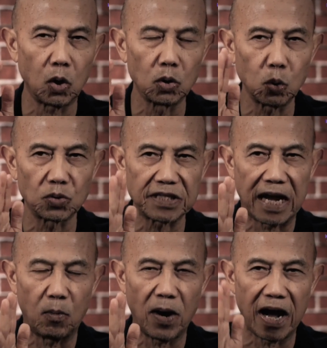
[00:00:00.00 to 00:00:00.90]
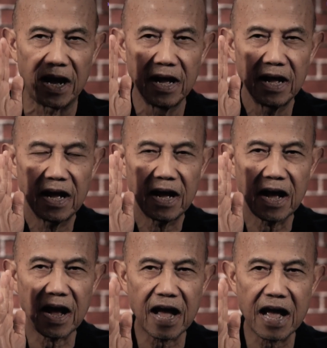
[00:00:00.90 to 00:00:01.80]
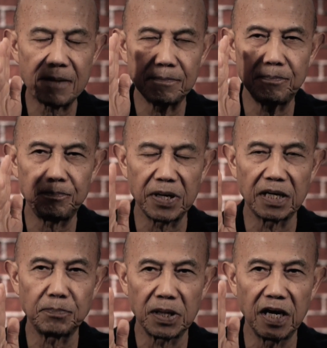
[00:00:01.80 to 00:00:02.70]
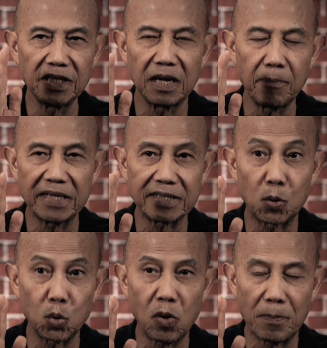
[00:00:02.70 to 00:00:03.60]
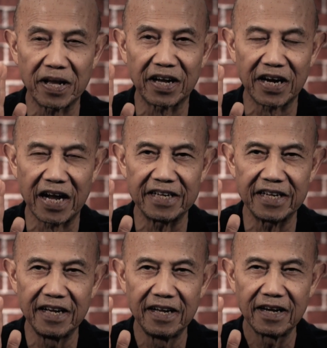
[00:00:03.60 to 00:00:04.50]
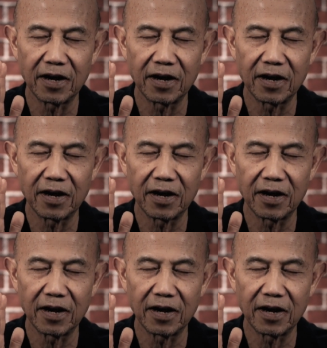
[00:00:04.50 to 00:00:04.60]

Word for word: ก็คงถูกสั่งว่าห้ามเปิดเผยถึงแม้จะรู้ว่าเป็นใครเนี่ย